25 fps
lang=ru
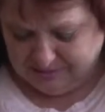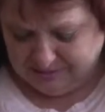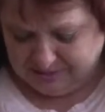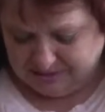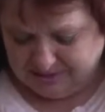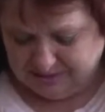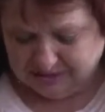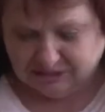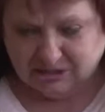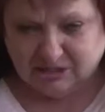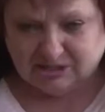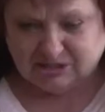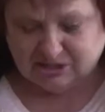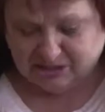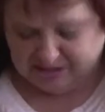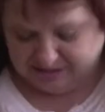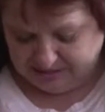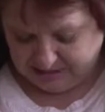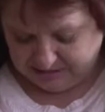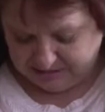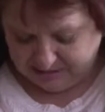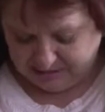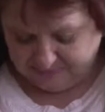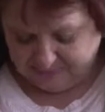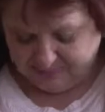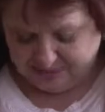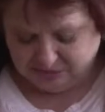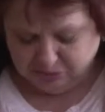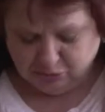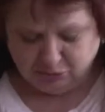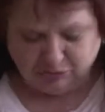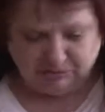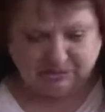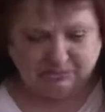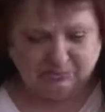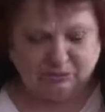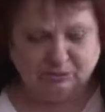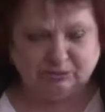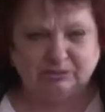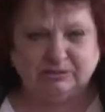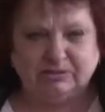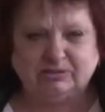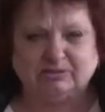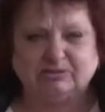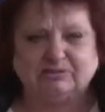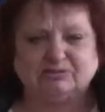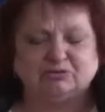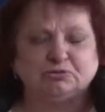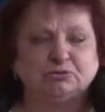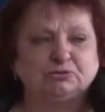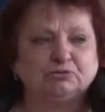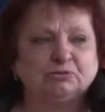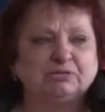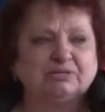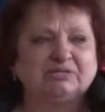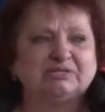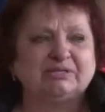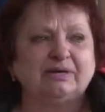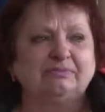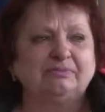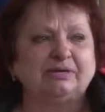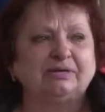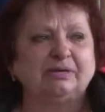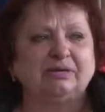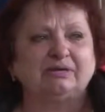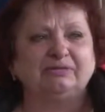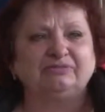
если наша страна пойдет и будет делать все то же самое,